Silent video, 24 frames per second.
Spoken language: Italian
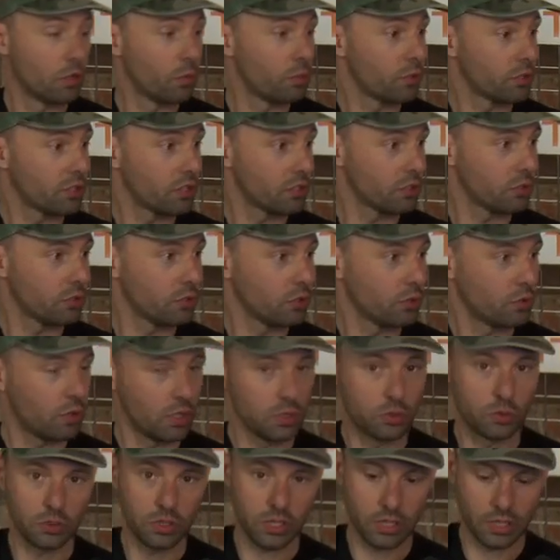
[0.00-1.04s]
ne ho portato
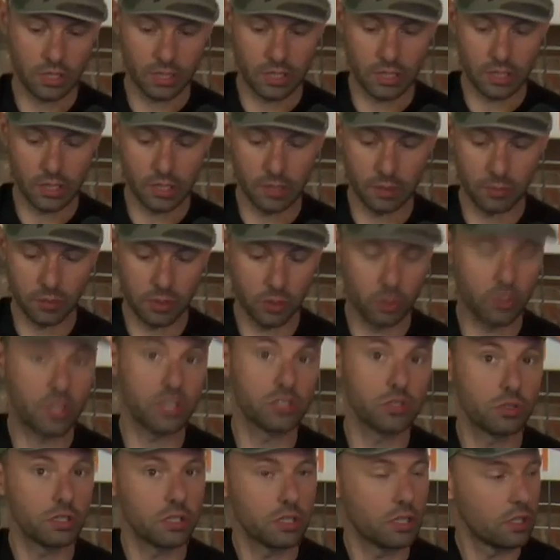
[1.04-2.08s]
qualcuna per
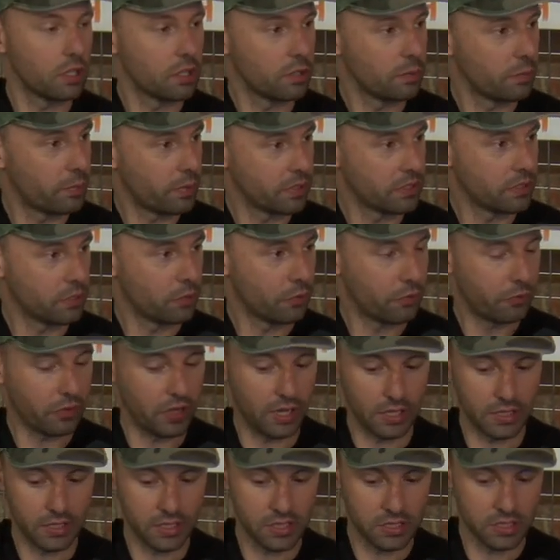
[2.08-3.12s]
l'occasione del, del Pandino
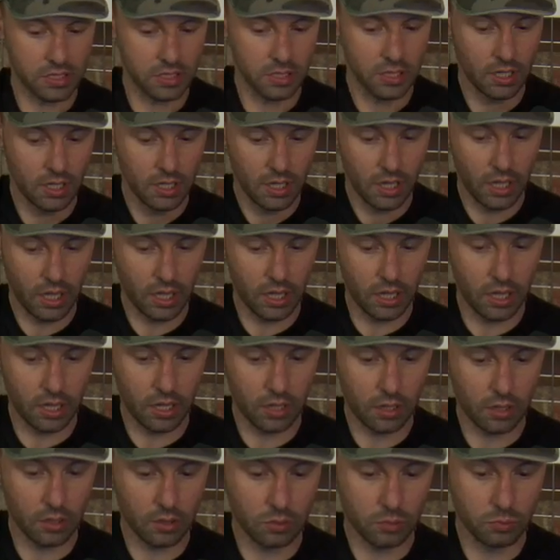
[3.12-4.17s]
Fantasy. È
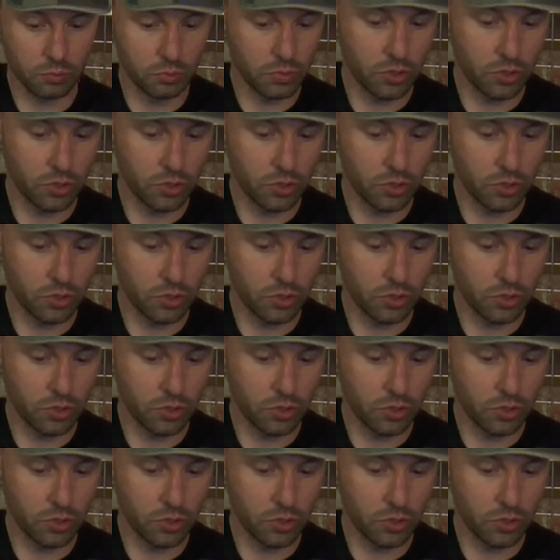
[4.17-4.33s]
eh, un